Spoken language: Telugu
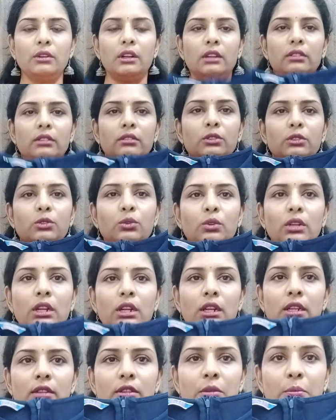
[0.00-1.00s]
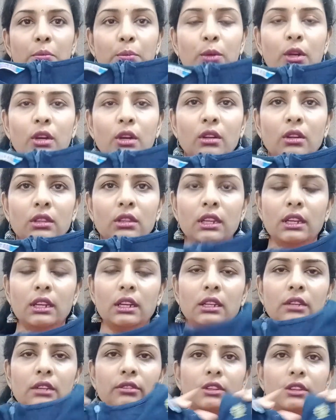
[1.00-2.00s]
డ్రెస్ చూడడానికి సింపుల్గా ఉంది
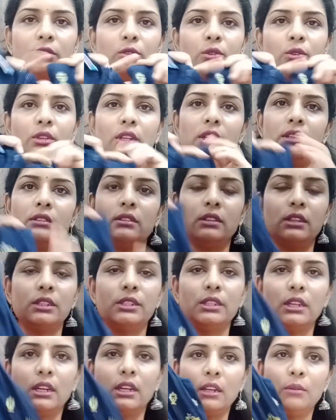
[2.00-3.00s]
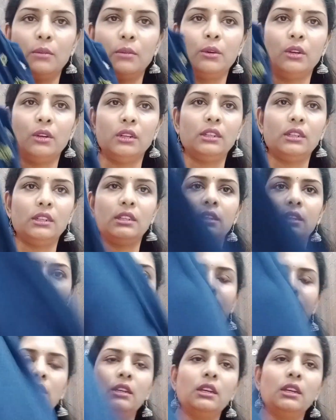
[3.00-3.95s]
కానీ వేసుకుంటే నిజంగా చాలా బాగుంటుంది